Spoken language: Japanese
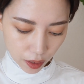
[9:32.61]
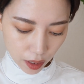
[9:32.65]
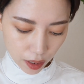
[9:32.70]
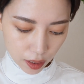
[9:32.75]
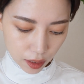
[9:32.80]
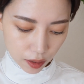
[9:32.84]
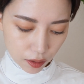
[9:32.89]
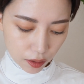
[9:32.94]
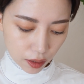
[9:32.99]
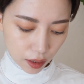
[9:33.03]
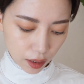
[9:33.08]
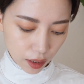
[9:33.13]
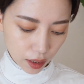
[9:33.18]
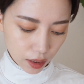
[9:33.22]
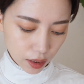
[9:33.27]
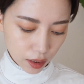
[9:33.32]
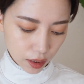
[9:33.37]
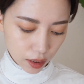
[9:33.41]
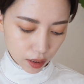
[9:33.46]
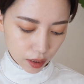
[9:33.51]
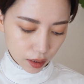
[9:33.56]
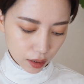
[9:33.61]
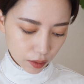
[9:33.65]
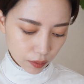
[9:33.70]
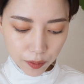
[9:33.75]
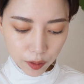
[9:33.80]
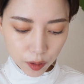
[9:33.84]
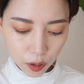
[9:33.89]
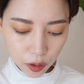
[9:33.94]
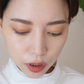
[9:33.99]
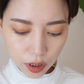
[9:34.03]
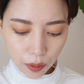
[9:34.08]
はいこんな感
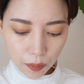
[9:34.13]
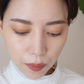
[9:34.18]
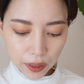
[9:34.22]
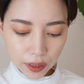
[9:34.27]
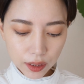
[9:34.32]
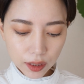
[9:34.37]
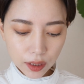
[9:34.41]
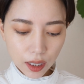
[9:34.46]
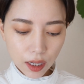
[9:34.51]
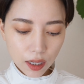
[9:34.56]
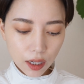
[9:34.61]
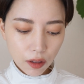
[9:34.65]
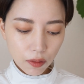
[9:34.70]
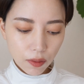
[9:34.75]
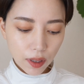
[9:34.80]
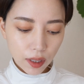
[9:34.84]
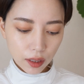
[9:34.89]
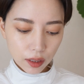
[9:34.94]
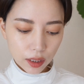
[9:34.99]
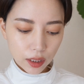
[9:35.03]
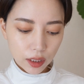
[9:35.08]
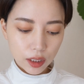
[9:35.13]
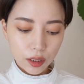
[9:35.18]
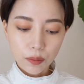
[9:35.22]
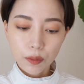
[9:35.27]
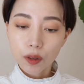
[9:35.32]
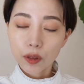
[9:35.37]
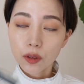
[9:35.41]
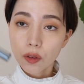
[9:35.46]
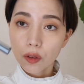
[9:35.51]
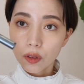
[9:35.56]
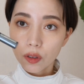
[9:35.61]
じそしてマスカラはいつ
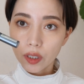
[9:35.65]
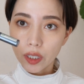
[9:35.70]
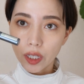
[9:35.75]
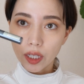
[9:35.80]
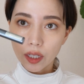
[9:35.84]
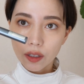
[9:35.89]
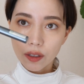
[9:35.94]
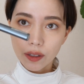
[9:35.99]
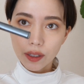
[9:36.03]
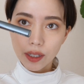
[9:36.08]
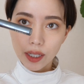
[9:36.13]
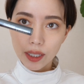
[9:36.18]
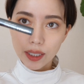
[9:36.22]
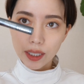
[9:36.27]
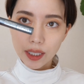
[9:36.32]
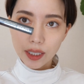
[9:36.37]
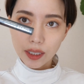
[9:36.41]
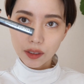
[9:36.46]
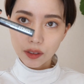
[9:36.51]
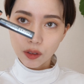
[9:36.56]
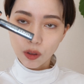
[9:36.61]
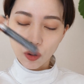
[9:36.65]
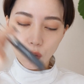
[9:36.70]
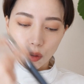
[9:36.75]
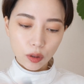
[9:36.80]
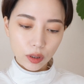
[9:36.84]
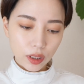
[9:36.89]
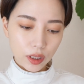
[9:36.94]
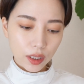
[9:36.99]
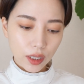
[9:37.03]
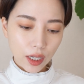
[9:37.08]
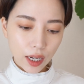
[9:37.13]
も通りクリニークのこ
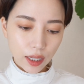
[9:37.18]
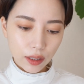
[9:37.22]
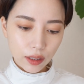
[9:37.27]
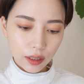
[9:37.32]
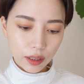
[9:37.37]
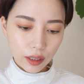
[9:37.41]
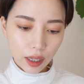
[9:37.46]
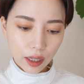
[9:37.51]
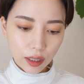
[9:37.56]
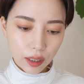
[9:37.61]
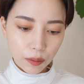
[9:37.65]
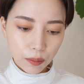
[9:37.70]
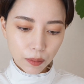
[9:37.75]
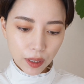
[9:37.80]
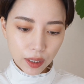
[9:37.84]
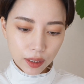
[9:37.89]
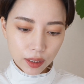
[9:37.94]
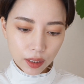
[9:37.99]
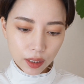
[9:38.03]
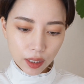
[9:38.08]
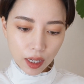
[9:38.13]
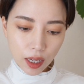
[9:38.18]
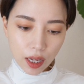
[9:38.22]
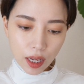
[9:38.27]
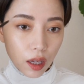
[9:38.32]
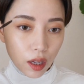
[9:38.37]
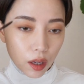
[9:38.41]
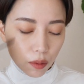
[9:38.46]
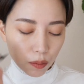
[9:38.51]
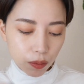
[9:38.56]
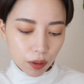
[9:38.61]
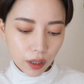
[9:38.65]
ちら塗っていきます
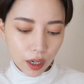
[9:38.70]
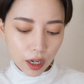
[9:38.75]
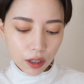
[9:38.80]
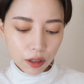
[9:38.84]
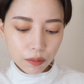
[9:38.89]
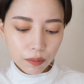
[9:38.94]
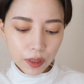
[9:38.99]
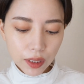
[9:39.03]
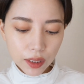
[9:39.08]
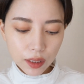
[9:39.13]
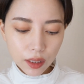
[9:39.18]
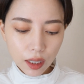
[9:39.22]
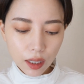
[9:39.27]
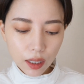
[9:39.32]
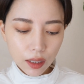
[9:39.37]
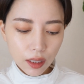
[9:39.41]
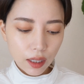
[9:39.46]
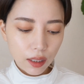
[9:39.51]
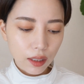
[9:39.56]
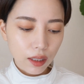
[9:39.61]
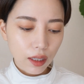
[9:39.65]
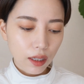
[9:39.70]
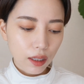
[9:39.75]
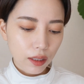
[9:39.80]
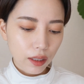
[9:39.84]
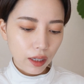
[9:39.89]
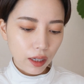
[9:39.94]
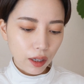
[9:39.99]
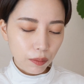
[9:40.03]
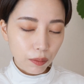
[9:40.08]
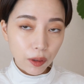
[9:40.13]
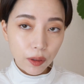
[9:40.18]
ブラウンマスカラだったら
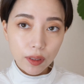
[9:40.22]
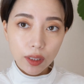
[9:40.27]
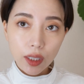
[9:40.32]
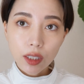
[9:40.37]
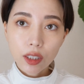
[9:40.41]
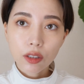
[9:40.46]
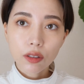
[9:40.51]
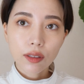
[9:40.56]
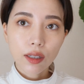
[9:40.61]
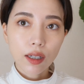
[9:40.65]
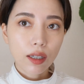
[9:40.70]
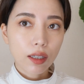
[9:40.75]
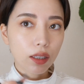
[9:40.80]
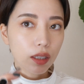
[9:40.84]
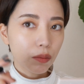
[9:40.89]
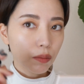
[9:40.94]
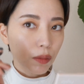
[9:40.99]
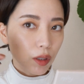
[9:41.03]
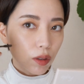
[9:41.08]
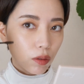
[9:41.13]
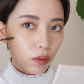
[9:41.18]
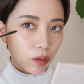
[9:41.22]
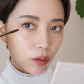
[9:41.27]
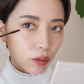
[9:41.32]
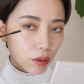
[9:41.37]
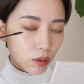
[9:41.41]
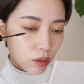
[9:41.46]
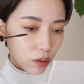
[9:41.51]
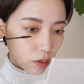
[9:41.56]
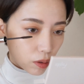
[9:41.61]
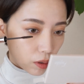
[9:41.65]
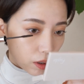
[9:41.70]
ねやっぱ私は今のと
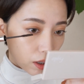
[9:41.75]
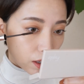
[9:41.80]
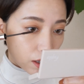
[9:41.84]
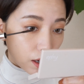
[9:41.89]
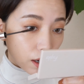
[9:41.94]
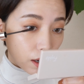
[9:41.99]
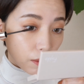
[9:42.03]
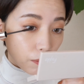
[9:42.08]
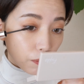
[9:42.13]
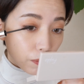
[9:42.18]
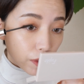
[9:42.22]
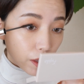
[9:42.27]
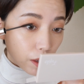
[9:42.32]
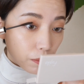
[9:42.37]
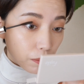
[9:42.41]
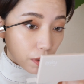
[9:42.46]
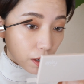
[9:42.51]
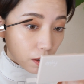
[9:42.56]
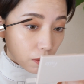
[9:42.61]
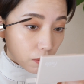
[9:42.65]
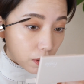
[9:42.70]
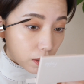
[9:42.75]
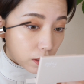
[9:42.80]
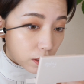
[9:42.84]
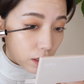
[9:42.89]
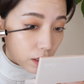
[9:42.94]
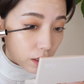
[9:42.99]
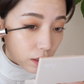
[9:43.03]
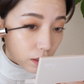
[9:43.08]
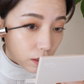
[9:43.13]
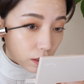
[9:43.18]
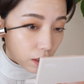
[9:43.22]
ころこれがナンバーワン
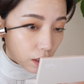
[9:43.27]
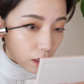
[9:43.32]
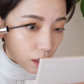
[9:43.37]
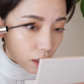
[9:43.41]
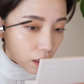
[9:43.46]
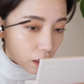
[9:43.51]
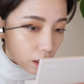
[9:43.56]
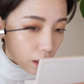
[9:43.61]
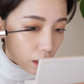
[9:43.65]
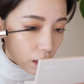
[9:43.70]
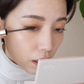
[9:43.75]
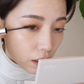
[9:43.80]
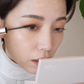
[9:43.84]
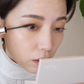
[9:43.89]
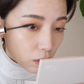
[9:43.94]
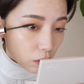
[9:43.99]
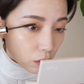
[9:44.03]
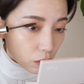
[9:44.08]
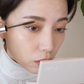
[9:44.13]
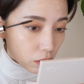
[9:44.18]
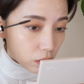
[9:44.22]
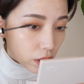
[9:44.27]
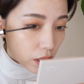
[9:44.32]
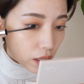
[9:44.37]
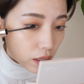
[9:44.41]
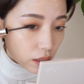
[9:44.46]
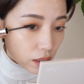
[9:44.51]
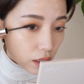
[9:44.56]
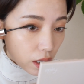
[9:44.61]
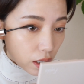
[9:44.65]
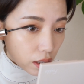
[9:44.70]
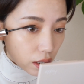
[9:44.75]
ですこの繊
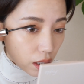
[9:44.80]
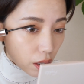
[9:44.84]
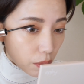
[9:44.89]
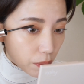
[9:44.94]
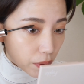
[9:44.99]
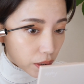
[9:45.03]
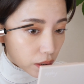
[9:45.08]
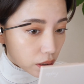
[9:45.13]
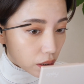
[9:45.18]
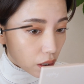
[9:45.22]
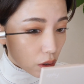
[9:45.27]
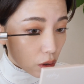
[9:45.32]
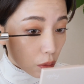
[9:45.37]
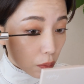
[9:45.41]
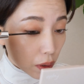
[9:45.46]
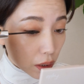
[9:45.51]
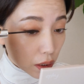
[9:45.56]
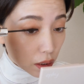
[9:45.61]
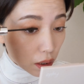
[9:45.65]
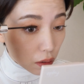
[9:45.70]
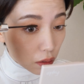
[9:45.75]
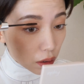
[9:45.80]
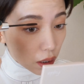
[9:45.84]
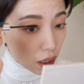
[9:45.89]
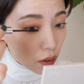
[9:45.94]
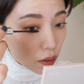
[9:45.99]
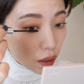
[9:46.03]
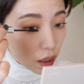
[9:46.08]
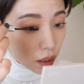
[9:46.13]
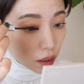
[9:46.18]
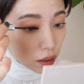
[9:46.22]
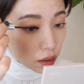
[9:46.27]
細にねまつげ伸ばしてくれ
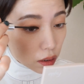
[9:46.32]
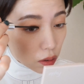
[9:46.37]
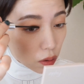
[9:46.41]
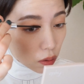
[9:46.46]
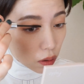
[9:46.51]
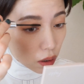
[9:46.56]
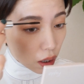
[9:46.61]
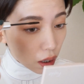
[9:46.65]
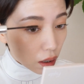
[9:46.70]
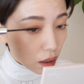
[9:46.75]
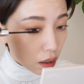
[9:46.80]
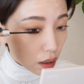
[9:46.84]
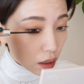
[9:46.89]
る感じとか